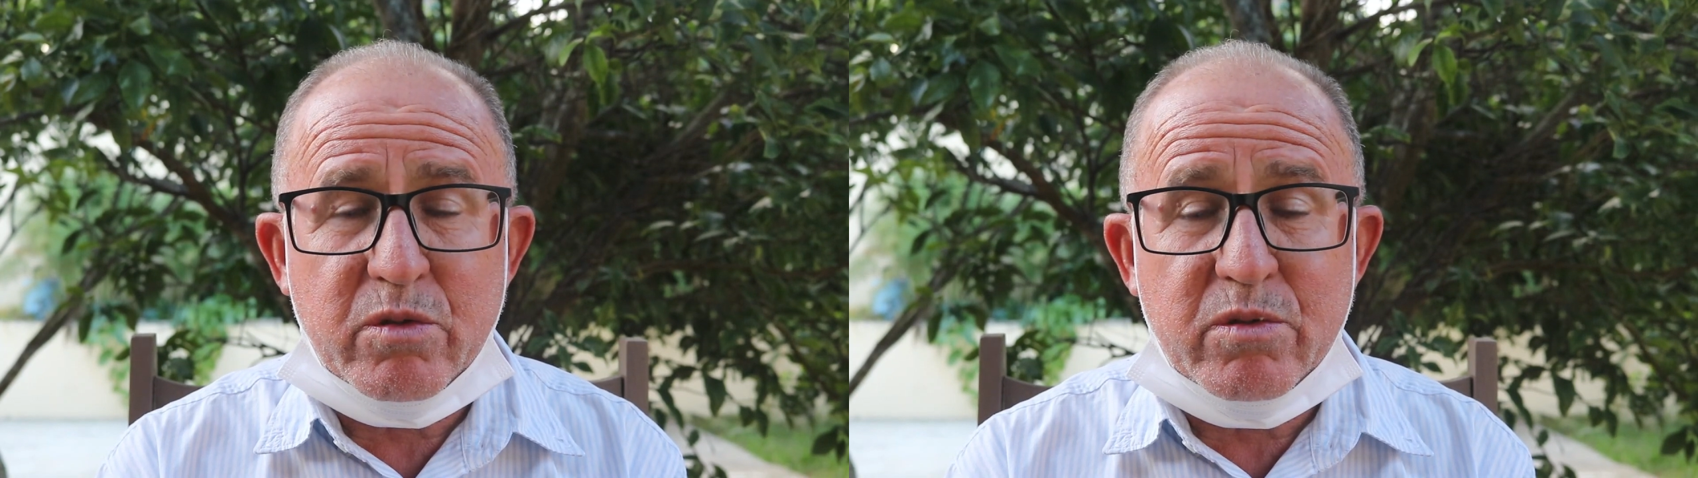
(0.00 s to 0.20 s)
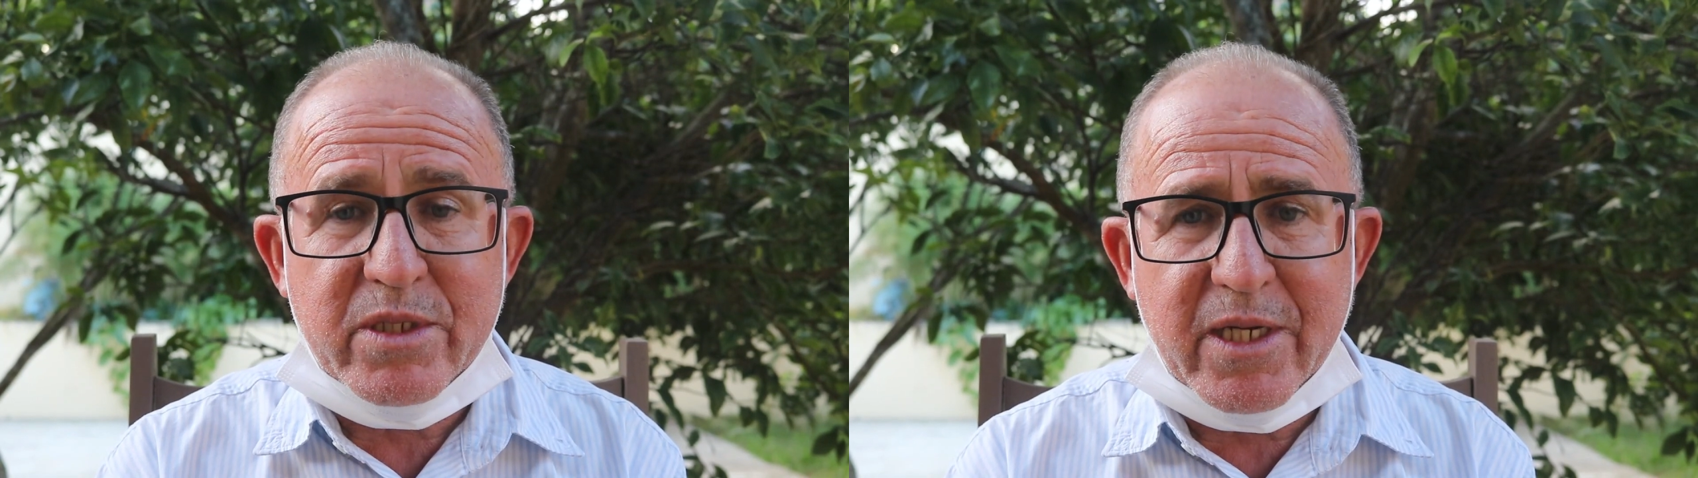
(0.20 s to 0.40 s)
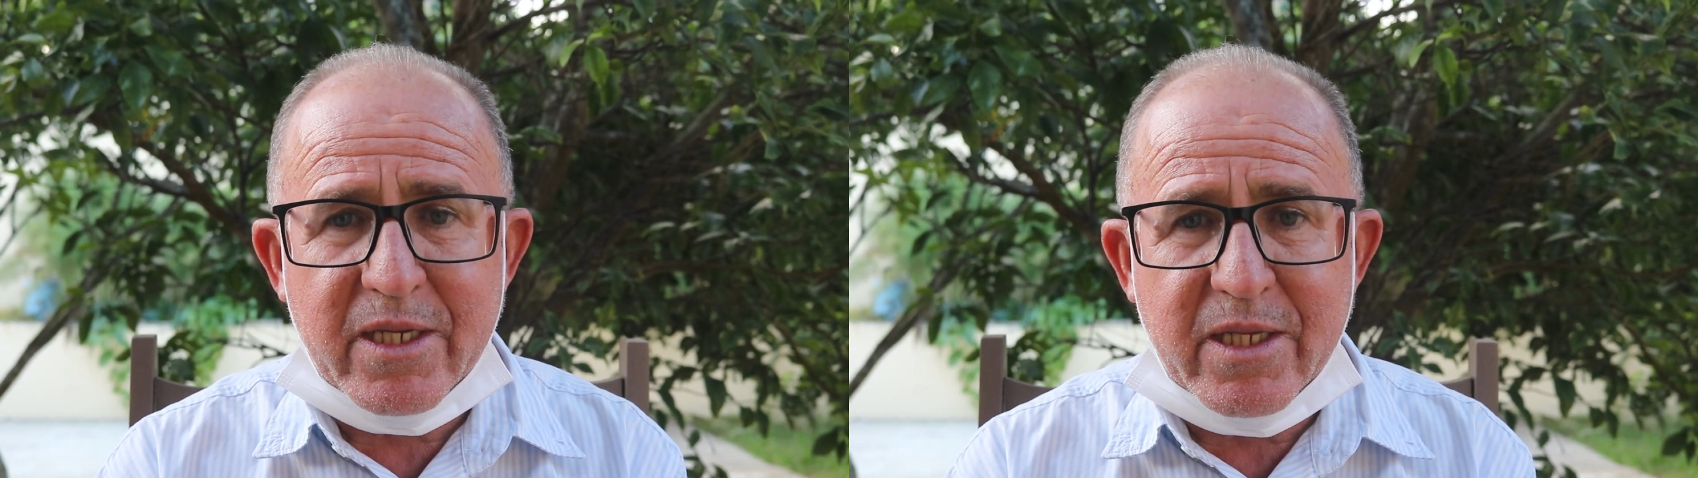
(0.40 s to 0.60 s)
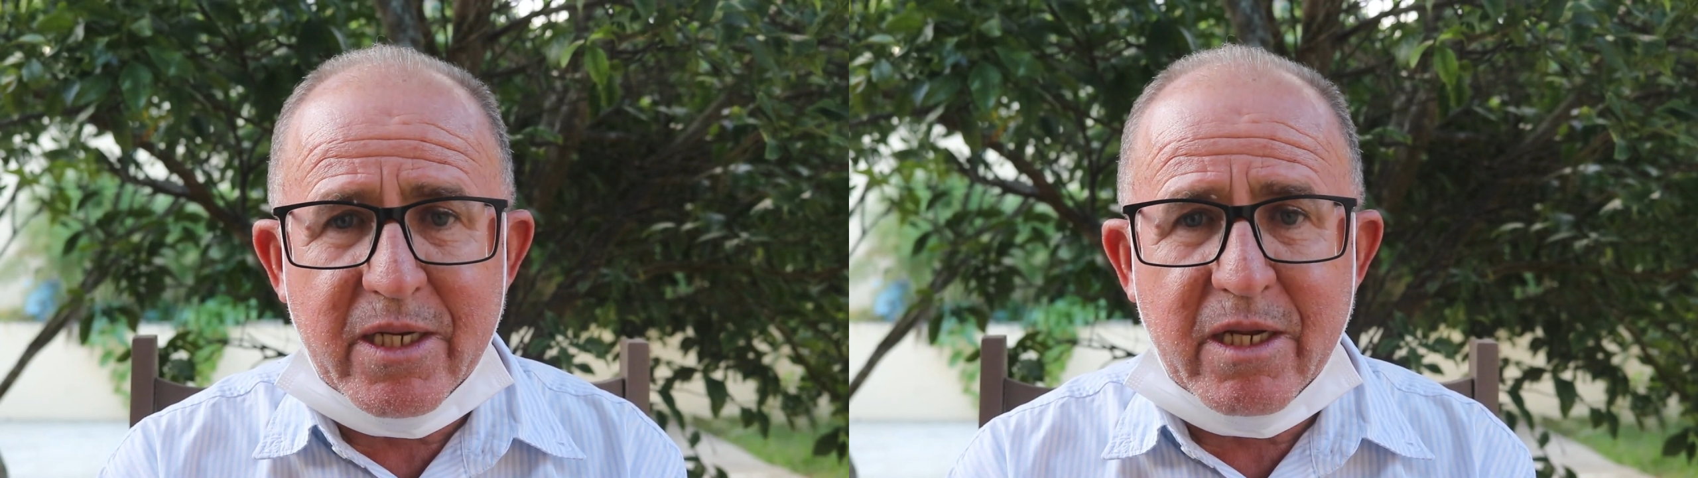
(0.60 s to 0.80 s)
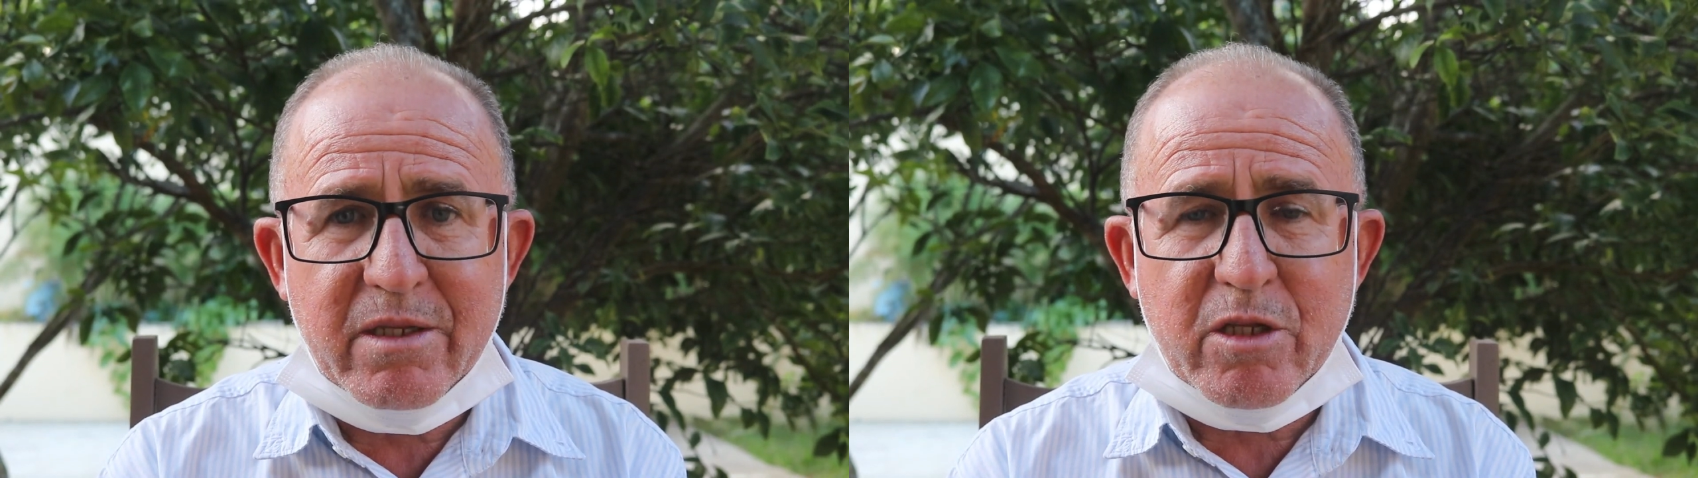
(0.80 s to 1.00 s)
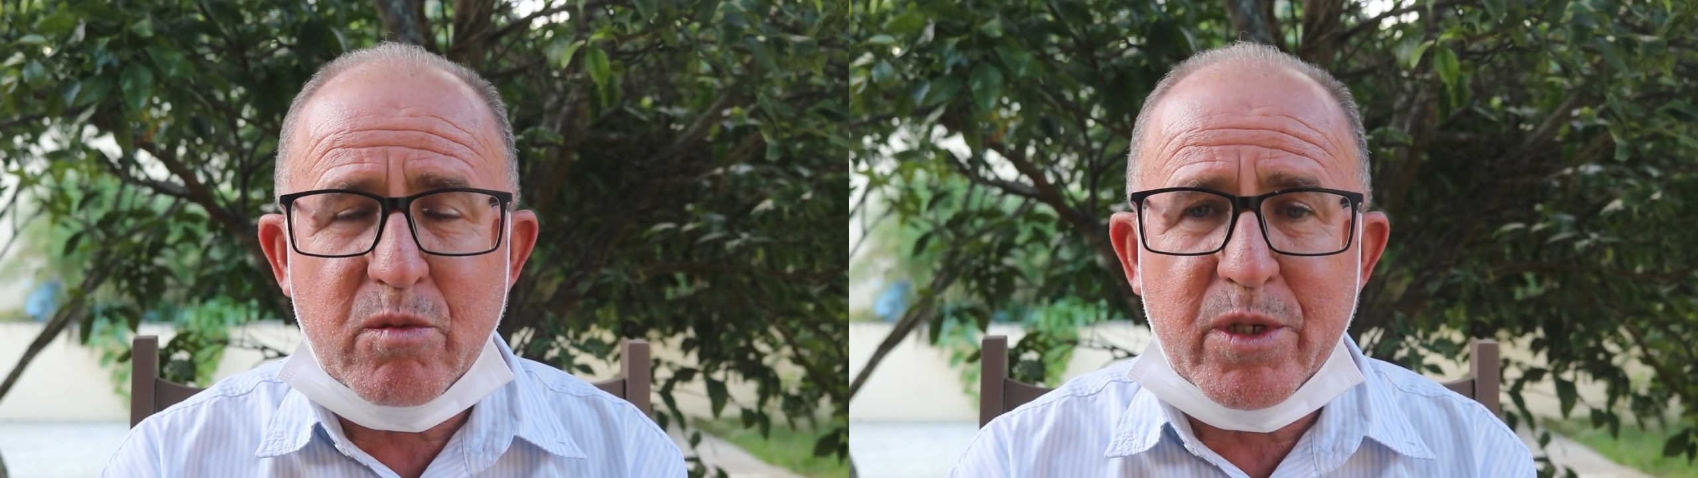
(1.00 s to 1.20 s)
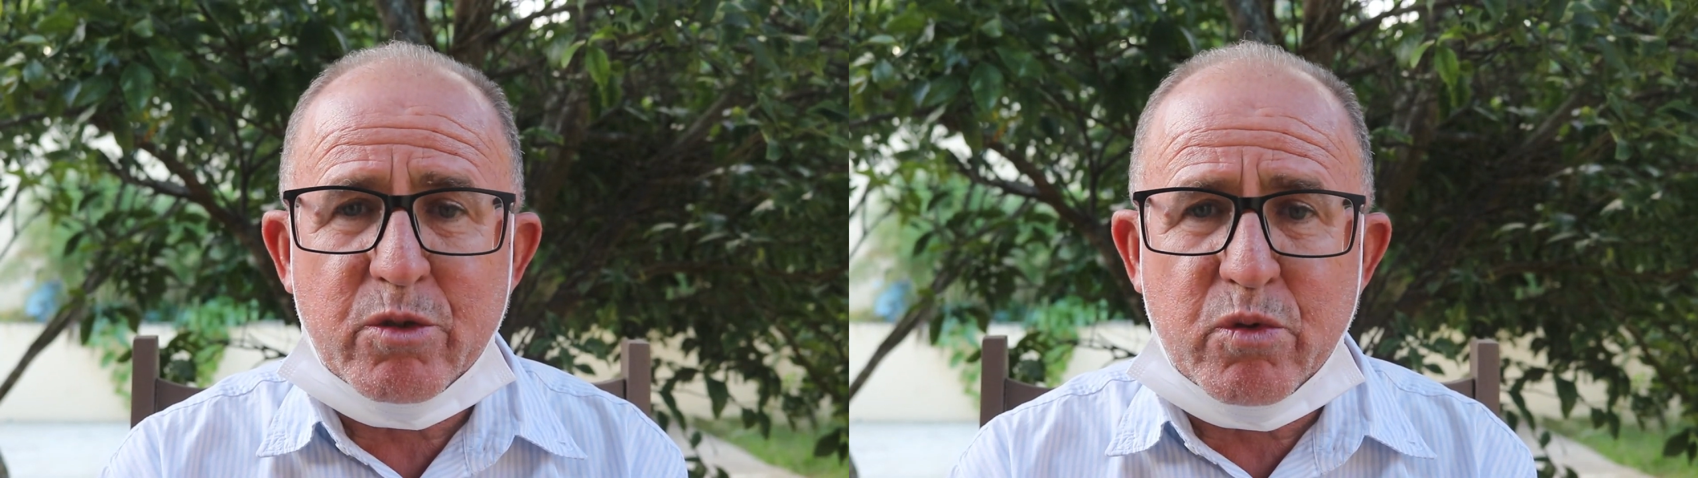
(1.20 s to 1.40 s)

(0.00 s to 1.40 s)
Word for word: todo o secretariado está tomando